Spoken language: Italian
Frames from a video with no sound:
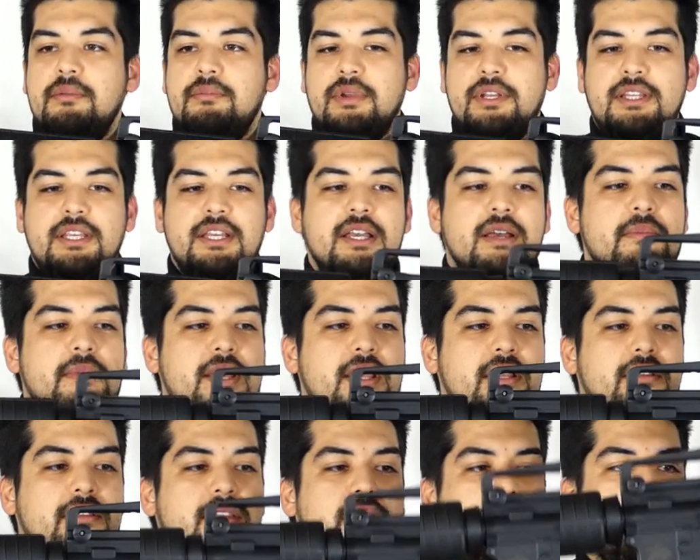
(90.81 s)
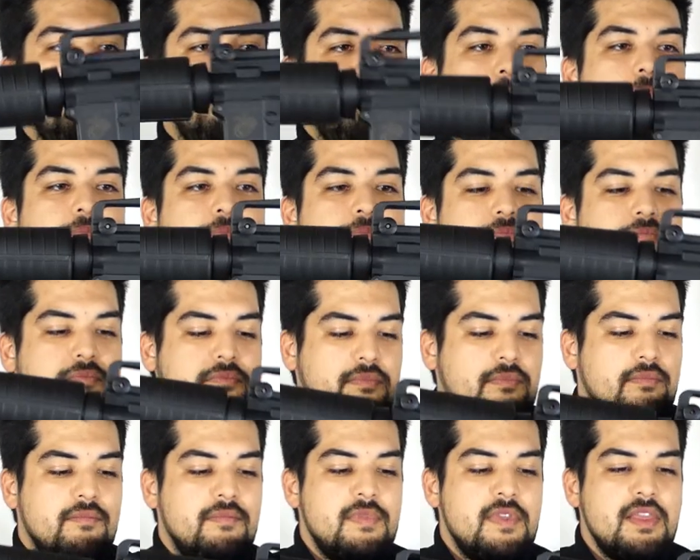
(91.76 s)
Praticamente
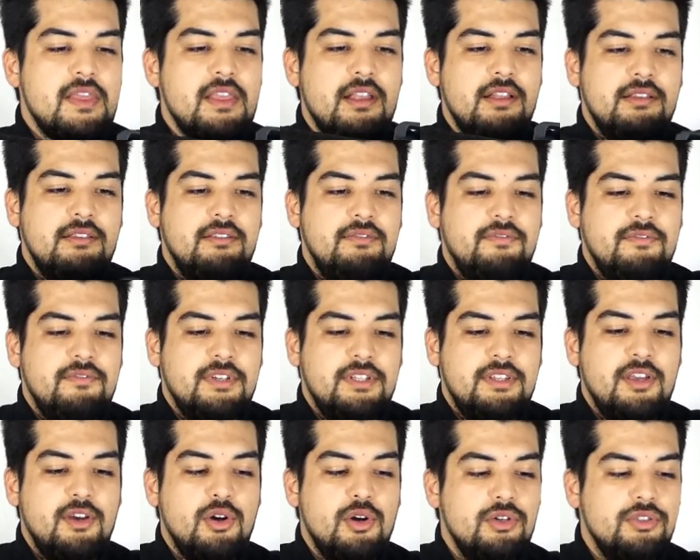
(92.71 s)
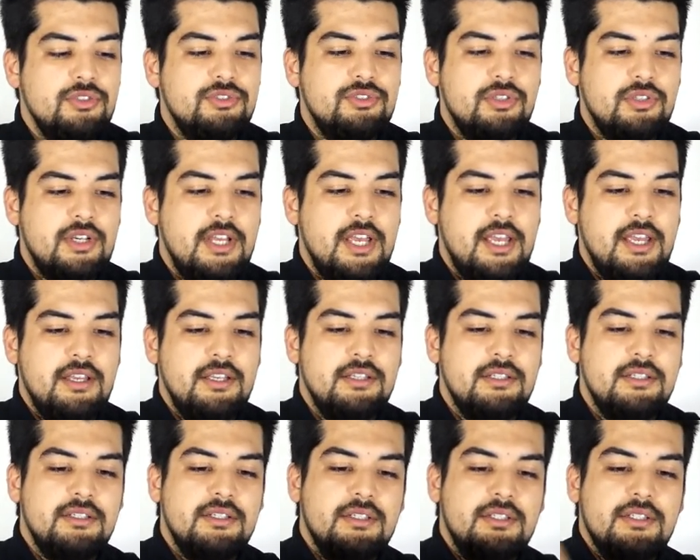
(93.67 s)
Fate conto che
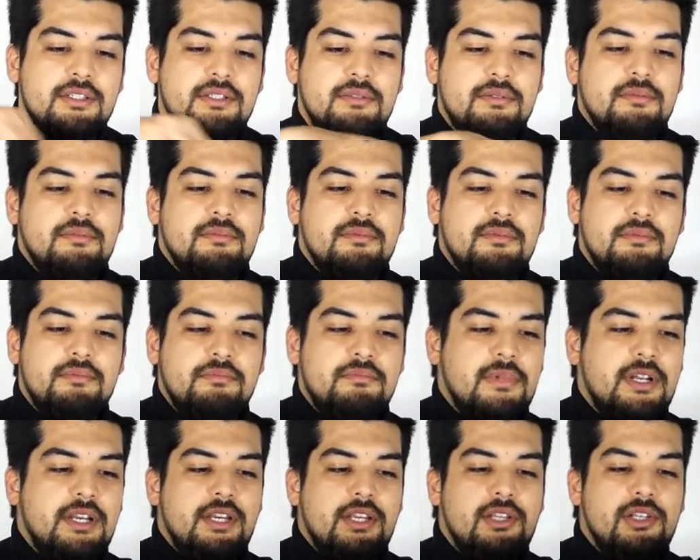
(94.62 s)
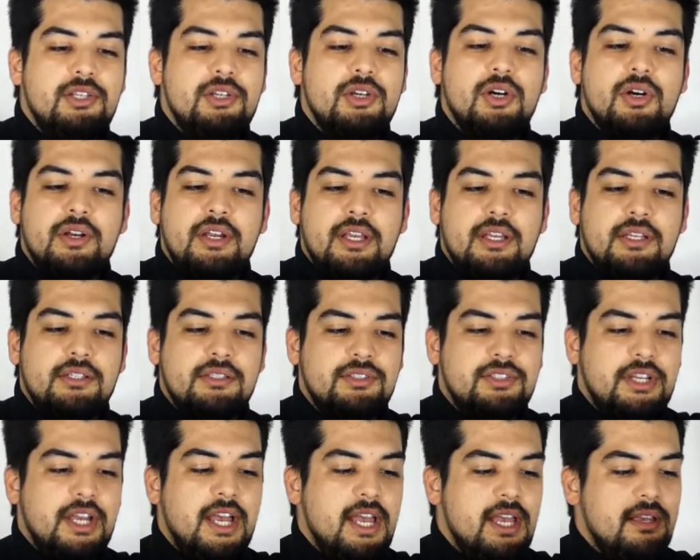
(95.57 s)
il maniglione
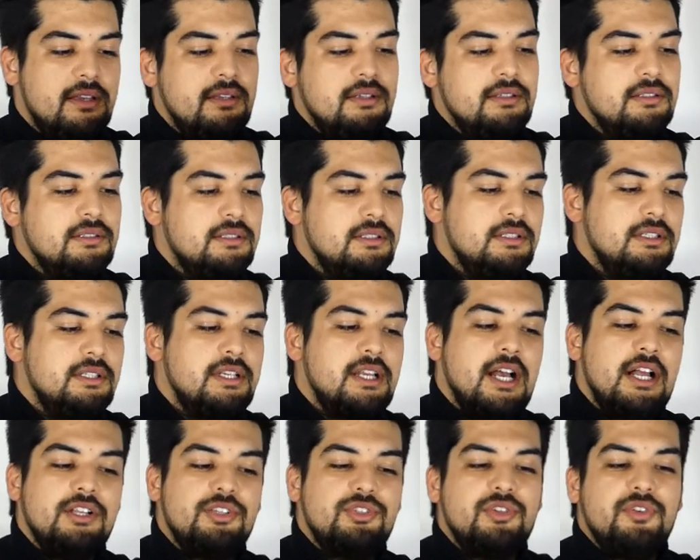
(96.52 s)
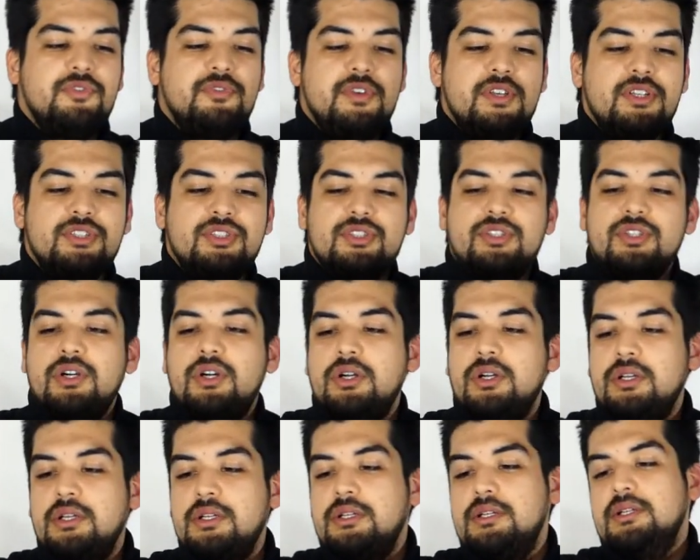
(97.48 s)
c'è, il calcio
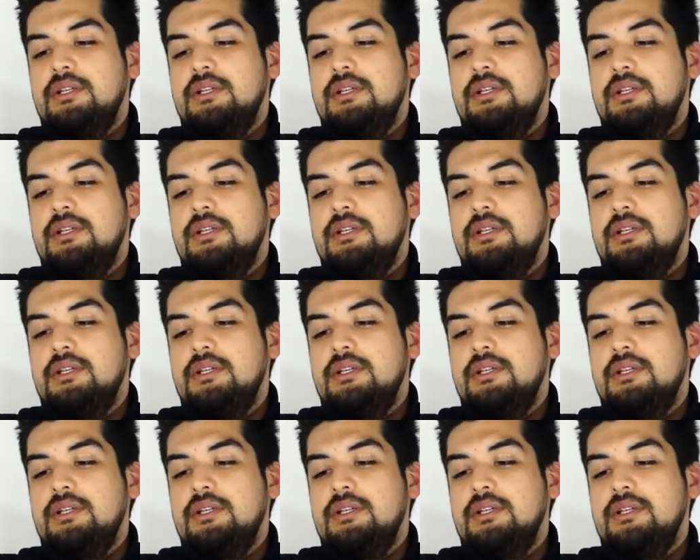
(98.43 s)
fisso